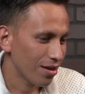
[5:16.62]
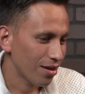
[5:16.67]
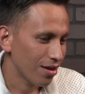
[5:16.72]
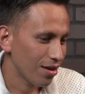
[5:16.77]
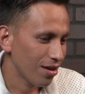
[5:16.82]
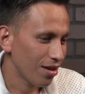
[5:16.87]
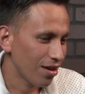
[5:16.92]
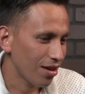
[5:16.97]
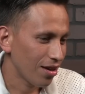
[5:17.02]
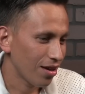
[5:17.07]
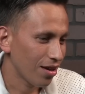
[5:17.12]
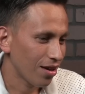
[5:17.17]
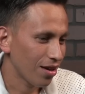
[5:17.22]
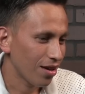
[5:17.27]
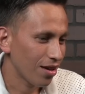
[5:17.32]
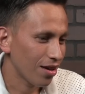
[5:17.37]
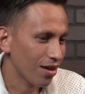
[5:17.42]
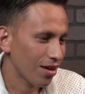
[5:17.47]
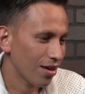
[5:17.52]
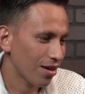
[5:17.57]

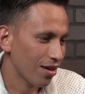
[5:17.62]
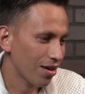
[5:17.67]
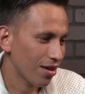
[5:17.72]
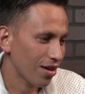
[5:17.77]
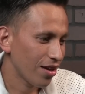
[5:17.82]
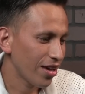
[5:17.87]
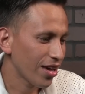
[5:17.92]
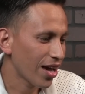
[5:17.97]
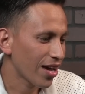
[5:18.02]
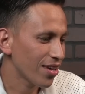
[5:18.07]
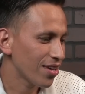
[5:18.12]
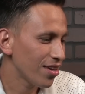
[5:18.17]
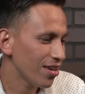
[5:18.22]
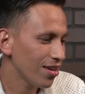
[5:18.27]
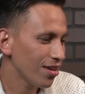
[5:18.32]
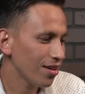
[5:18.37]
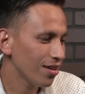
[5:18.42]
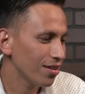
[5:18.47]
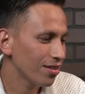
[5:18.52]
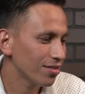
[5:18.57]
y,
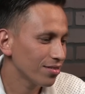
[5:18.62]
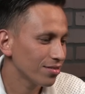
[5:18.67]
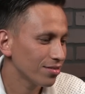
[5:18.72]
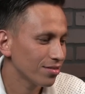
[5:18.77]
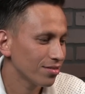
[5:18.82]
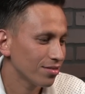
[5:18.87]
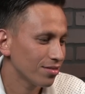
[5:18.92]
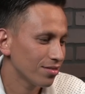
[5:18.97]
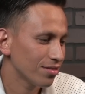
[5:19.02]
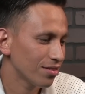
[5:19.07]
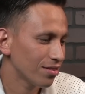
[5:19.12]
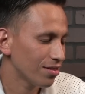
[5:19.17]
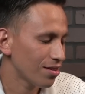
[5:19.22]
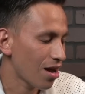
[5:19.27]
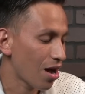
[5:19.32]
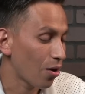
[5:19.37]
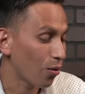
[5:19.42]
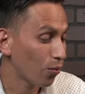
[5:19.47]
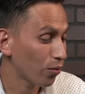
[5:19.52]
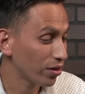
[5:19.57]
allí,
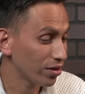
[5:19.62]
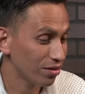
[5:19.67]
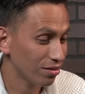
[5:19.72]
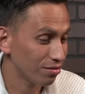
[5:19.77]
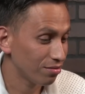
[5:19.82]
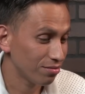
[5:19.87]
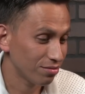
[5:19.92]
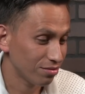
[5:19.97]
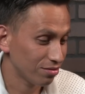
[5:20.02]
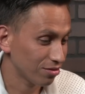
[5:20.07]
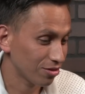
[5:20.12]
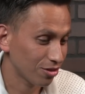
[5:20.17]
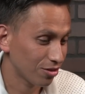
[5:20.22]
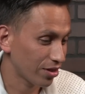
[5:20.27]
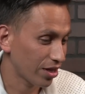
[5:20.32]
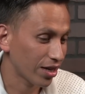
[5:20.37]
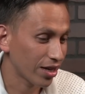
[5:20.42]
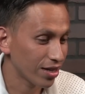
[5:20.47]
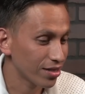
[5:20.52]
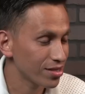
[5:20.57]
aún
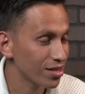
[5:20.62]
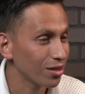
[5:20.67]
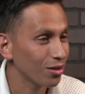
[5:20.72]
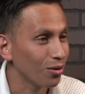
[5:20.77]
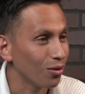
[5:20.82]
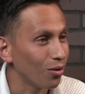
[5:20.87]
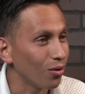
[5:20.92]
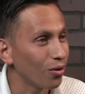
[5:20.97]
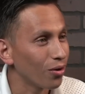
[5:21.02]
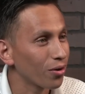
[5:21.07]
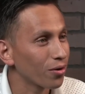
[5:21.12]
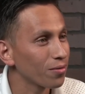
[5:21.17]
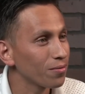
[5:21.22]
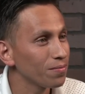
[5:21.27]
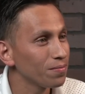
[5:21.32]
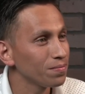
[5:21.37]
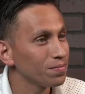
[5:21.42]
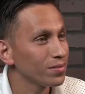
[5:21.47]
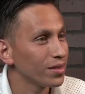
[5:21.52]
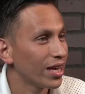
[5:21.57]
en, ese dolor,
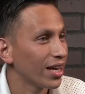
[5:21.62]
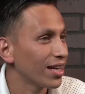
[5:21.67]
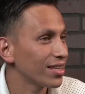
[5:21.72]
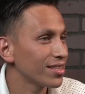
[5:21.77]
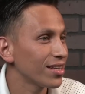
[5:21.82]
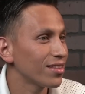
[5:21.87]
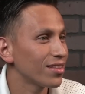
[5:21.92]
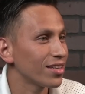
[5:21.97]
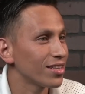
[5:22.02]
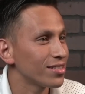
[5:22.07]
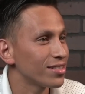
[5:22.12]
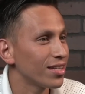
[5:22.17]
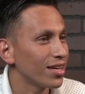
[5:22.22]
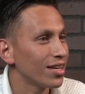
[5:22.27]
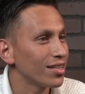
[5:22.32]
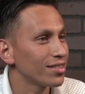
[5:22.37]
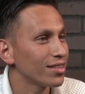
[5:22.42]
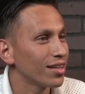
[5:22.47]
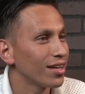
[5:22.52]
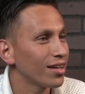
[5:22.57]
en esa
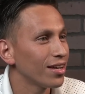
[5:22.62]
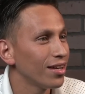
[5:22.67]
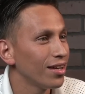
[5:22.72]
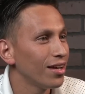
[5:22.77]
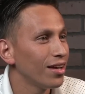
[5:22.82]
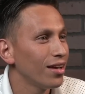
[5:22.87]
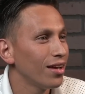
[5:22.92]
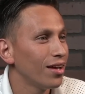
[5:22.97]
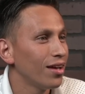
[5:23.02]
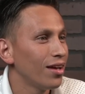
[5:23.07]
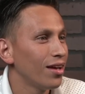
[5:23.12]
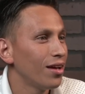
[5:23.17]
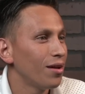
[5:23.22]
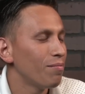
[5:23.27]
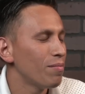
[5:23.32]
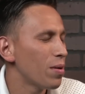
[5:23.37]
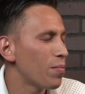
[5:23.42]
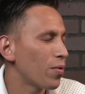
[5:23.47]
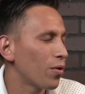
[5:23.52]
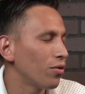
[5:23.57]
tristeza,
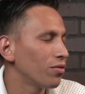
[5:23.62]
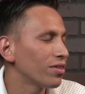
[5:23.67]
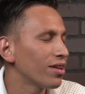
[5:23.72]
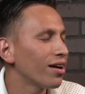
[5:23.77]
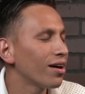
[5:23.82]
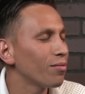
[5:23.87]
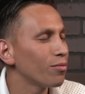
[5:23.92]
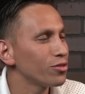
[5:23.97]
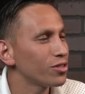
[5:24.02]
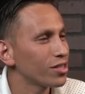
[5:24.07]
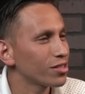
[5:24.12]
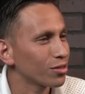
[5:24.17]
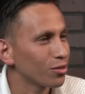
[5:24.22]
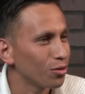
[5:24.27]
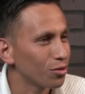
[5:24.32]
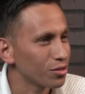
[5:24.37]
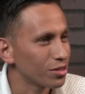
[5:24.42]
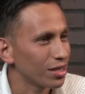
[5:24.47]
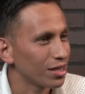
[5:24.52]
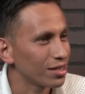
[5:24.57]
me preguntaba muchas
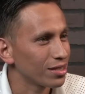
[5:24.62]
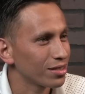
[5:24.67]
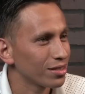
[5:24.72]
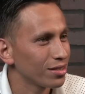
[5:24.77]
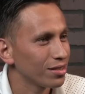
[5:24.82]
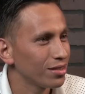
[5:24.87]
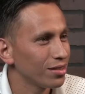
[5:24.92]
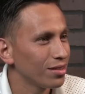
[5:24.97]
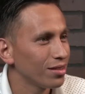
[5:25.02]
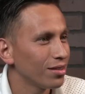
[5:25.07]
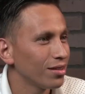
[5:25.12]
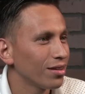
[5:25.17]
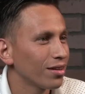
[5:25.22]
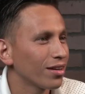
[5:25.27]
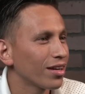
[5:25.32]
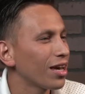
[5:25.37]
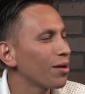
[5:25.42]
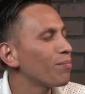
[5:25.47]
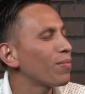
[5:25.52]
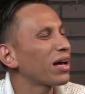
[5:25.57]
cosas.
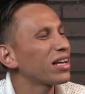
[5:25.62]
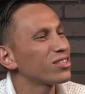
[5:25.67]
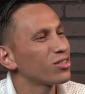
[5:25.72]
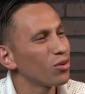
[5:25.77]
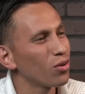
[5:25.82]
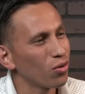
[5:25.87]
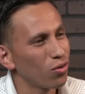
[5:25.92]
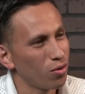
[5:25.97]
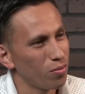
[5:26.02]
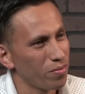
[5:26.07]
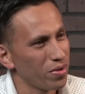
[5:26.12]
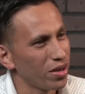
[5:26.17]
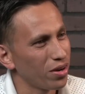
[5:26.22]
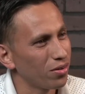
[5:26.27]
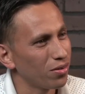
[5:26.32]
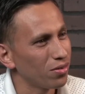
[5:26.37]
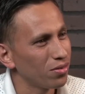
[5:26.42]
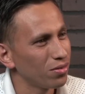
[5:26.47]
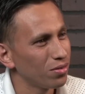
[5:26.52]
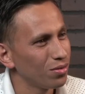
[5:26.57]
¿Qué pasó
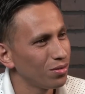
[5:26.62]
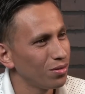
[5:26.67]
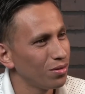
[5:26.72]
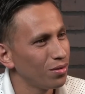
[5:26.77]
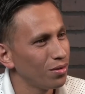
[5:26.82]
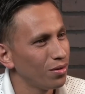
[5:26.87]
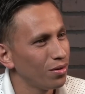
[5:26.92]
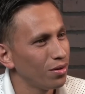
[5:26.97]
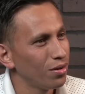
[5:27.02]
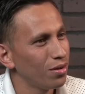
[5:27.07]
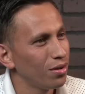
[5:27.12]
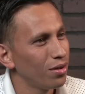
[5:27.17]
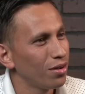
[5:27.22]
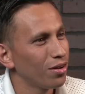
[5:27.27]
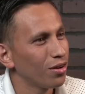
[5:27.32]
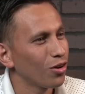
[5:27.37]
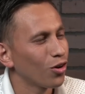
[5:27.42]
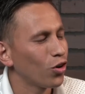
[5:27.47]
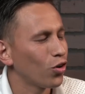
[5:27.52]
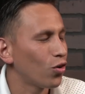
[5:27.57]
conmigo?
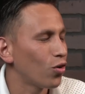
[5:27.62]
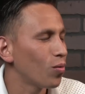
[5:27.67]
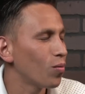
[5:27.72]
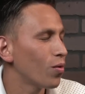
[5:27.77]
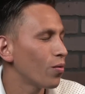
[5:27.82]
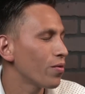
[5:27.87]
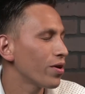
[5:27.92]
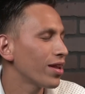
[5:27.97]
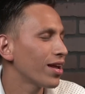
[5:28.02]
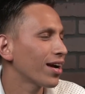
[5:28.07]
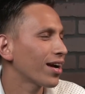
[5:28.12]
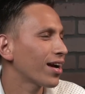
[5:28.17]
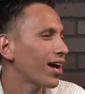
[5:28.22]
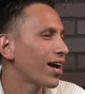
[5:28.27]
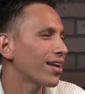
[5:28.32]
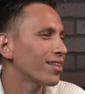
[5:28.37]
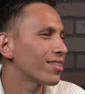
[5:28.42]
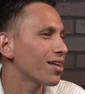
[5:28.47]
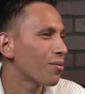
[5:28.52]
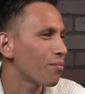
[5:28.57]
¿Cómo vine a
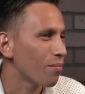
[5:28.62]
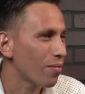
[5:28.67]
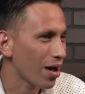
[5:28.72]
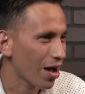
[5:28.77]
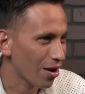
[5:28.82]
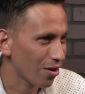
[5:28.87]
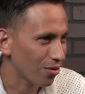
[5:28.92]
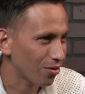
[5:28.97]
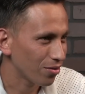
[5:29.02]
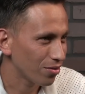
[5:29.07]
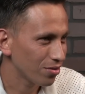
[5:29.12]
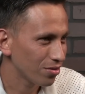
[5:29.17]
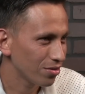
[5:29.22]
caer tan bajo?